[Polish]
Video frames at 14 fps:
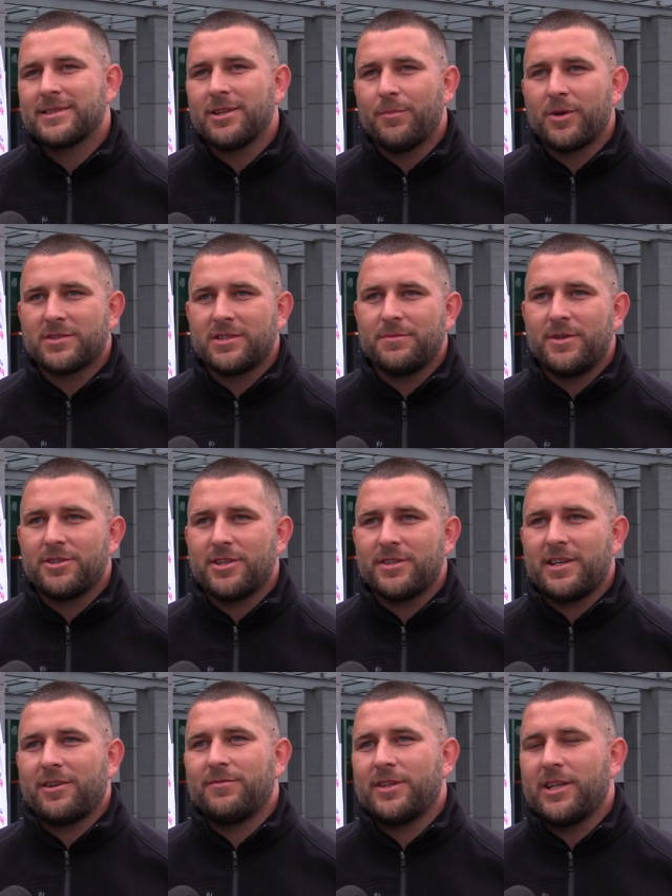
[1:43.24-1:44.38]
100% mniejsze
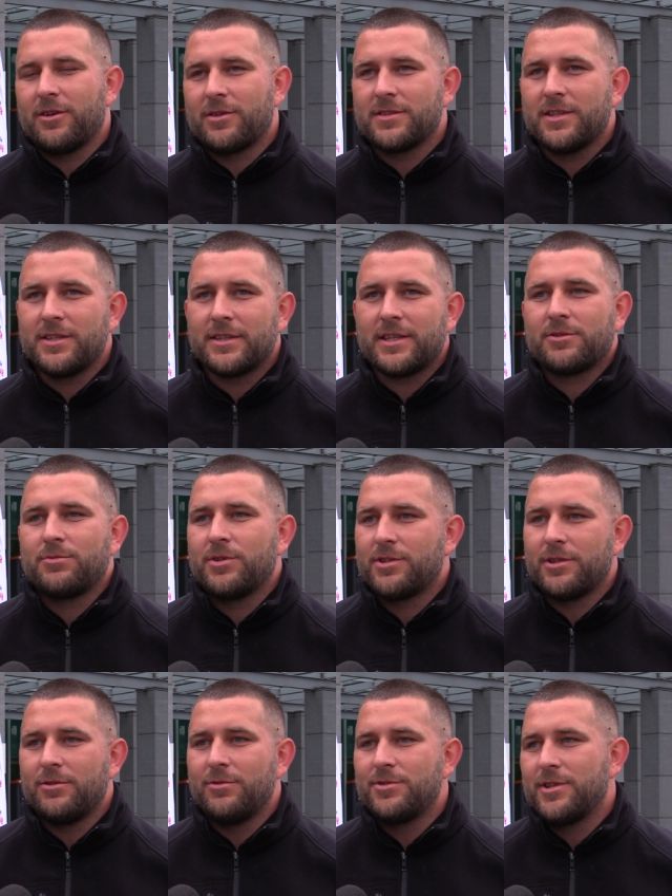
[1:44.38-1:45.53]
wynagrodzenie, traktuje się
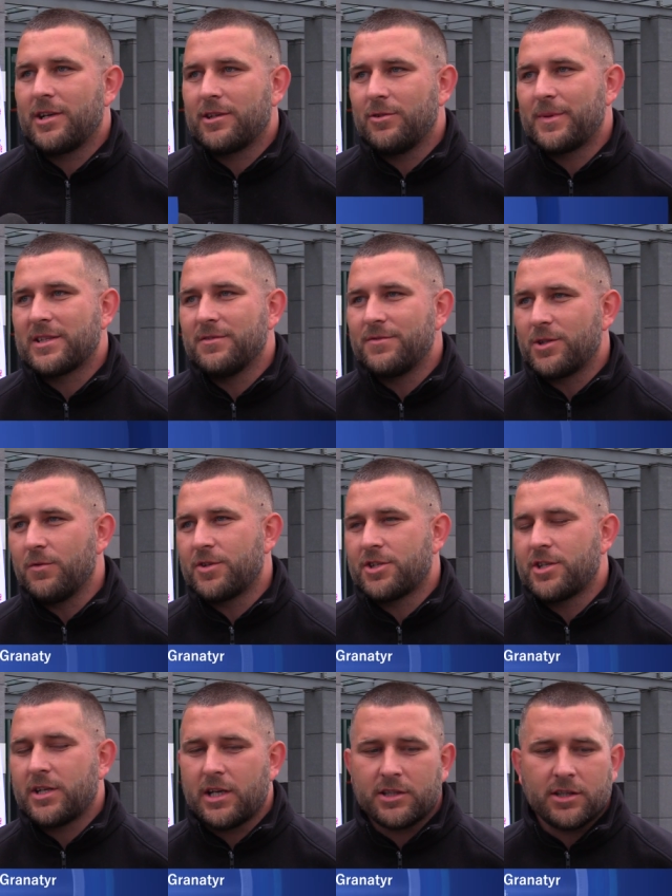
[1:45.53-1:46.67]
tych ludzi jako pracowników
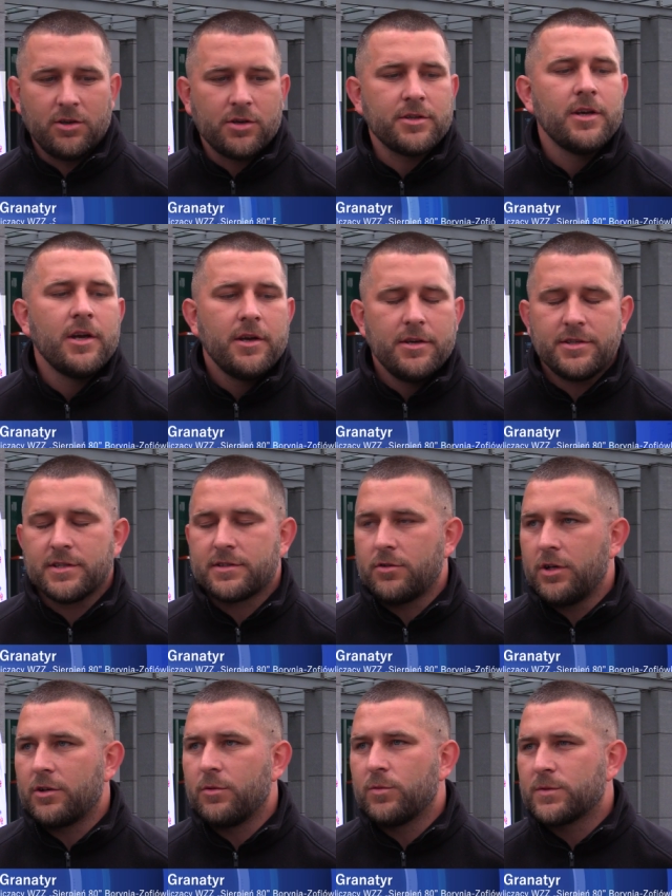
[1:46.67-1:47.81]
trzeciej kategorii, idzie z
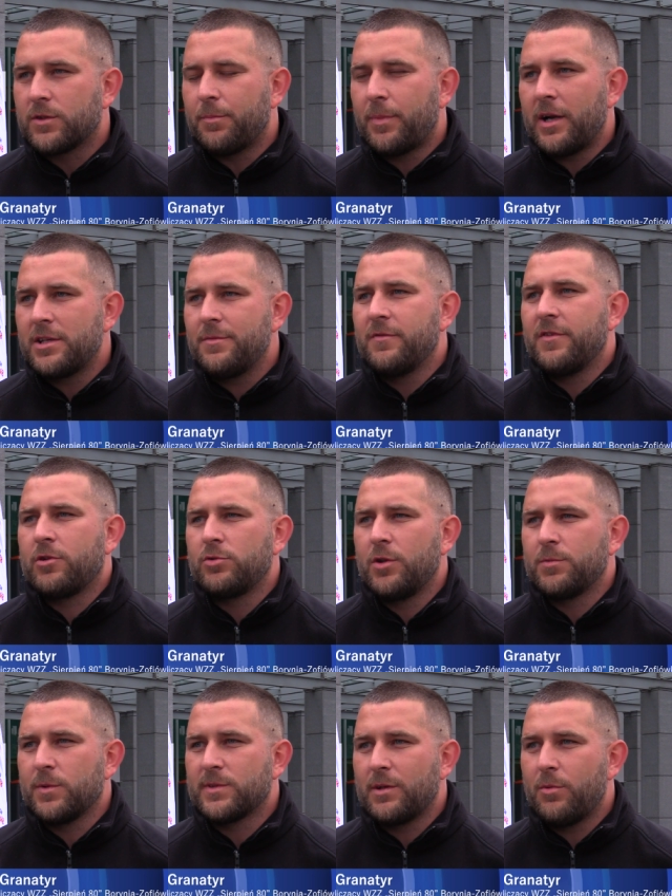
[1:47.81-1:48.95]
kolegą z kopalni,
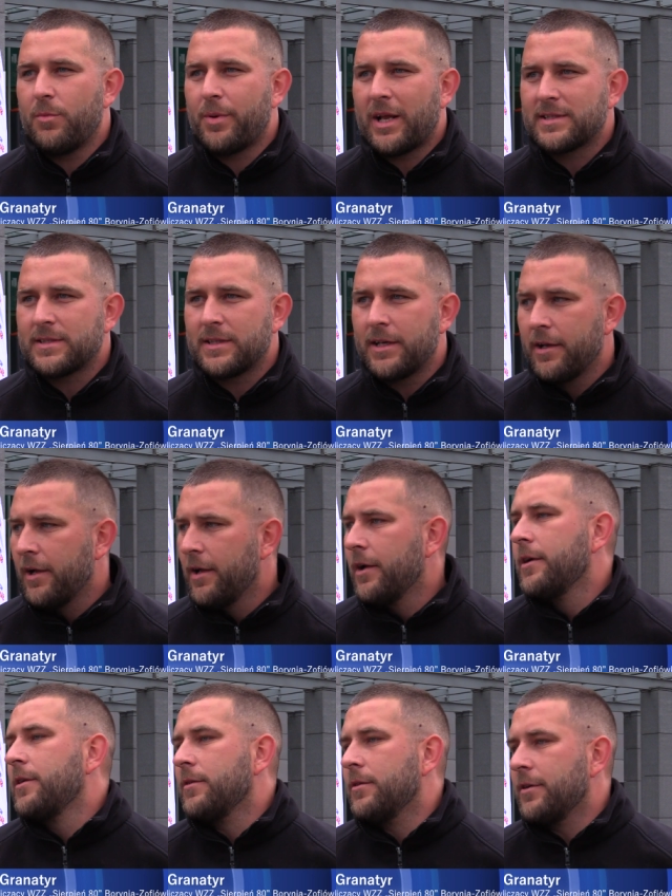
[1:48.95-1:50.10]
wykonują tą samą pracę,
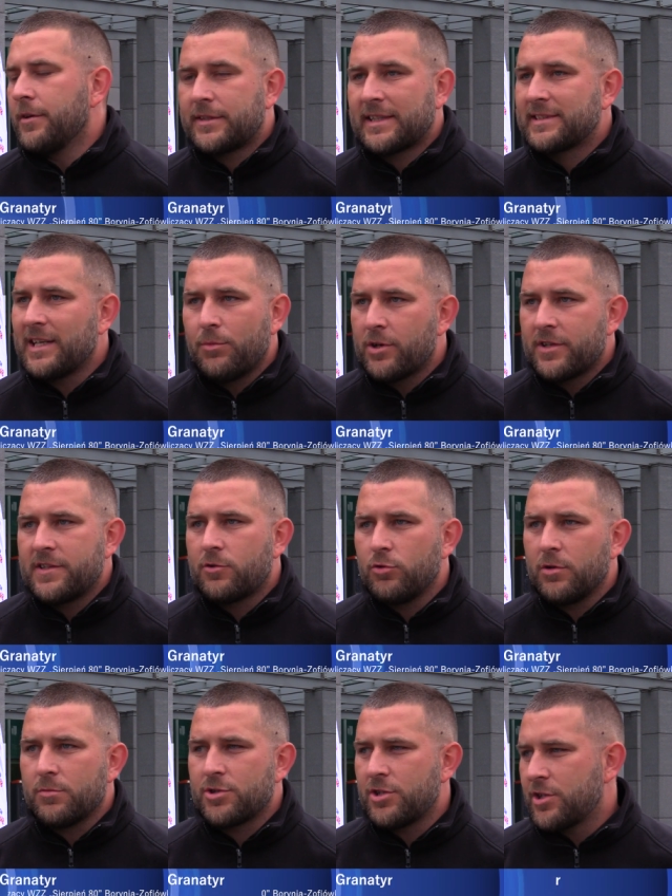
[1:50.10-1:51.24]
y, tak samo
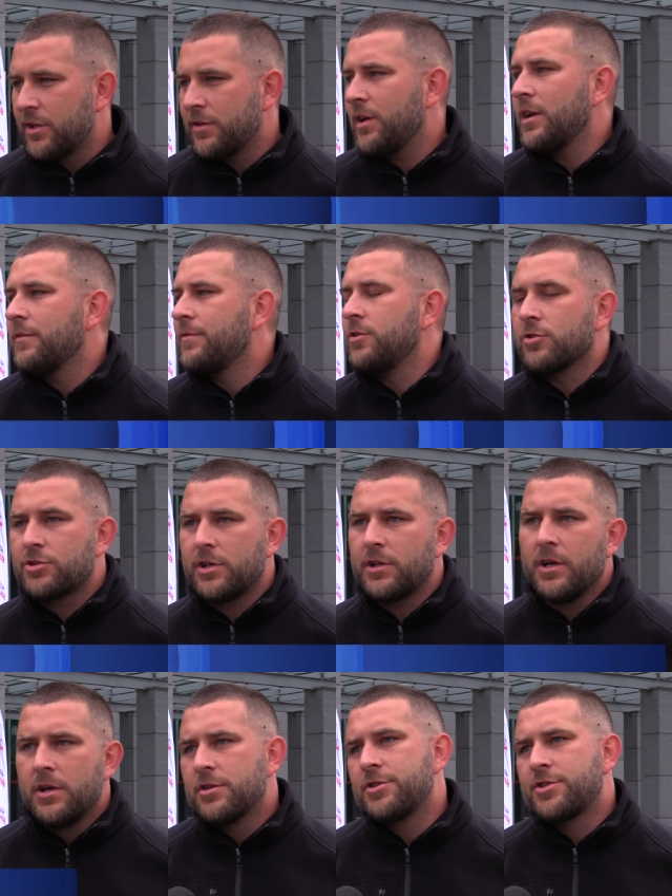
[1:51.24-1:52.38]
ryzykują życie, no ale widocznie
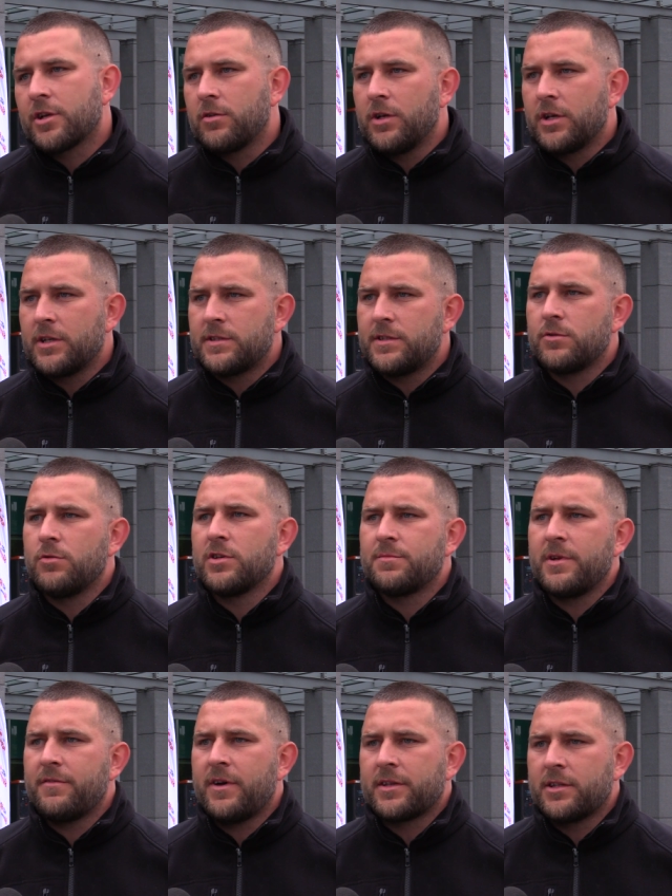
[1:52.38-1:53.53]
życie kolegi SIG-u jest
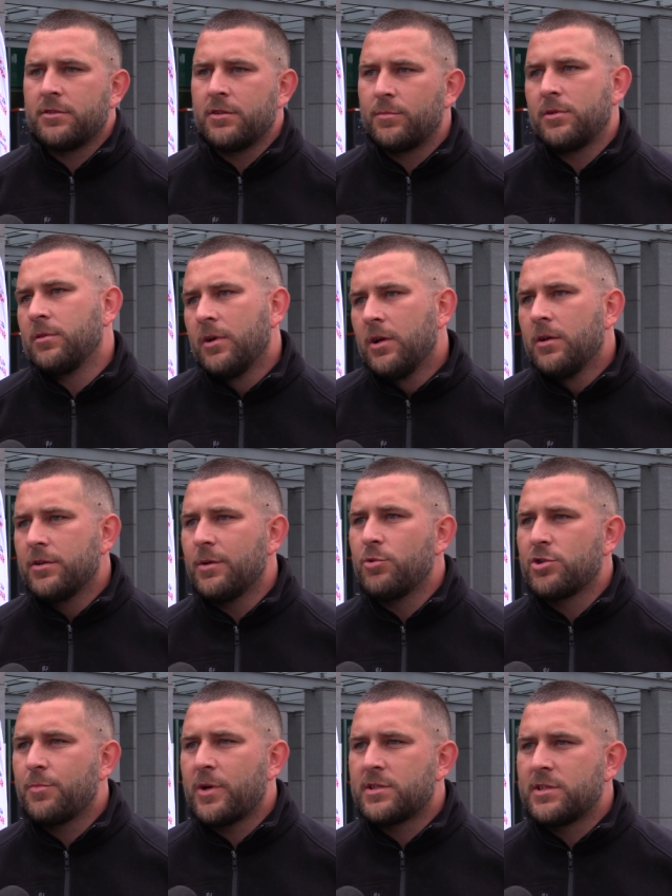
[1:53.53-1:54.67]
mniej warte, no bo jemu
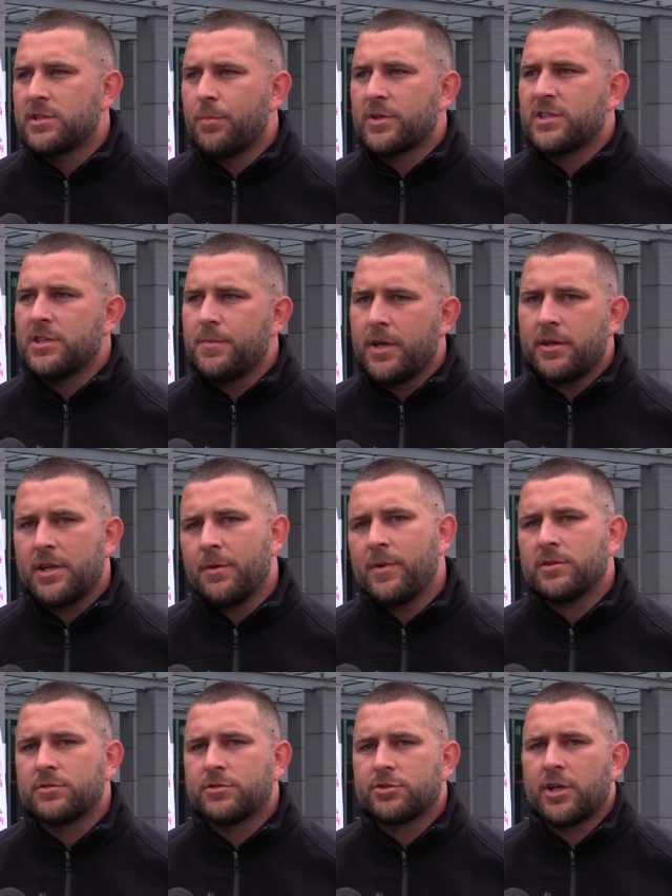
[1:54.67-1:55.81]
się płaci 100% mniej, nie
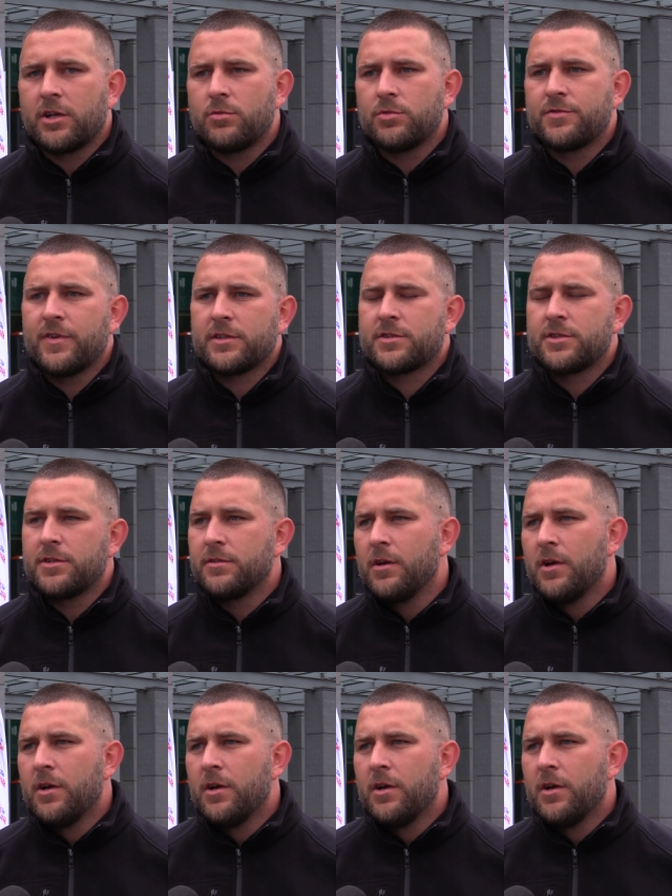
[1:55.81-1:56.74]
ma szeregu świadczeń,